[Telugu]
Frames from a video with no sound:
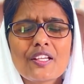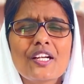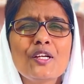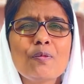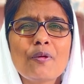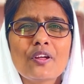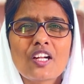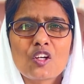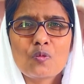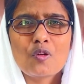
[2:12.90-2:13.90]
ఎండిపోయిన
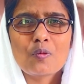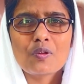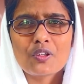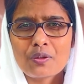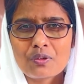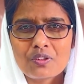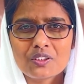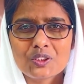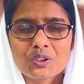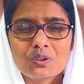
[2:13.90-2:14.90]
అనుభవంలోనే
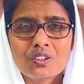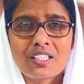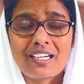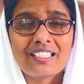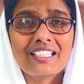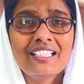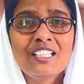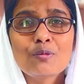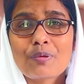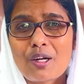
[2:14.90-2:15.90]
ఉండొచ్చు కానీ
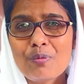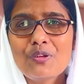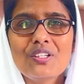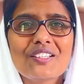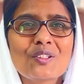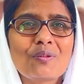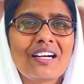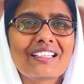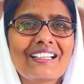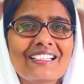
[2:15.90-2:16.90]
ప్రభు నీతో
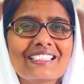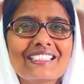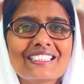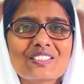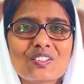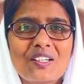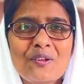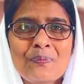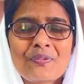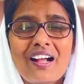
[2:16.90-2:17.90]
వాగ్దానం చేస్తున్నాడు
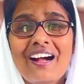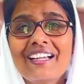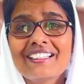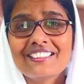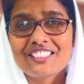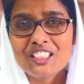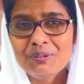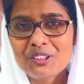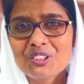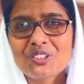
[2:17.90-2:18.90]
ఆయన
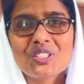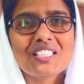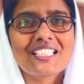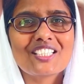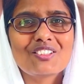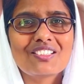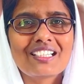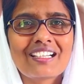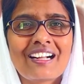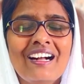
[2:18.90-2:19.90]
జీవించుచున్న దేవుడు
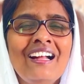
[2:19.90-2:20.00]
గనక